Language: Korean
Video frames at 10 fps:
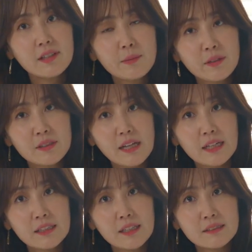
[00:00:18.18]
이변이
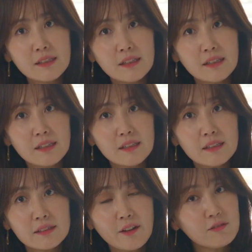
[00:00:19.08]
자기한테
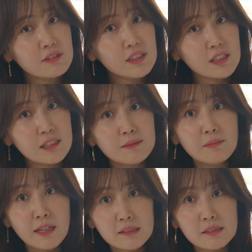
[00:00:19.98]
영훈이
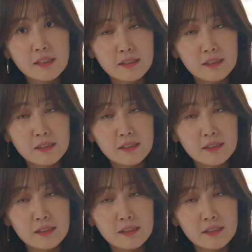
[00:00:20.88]
이름까지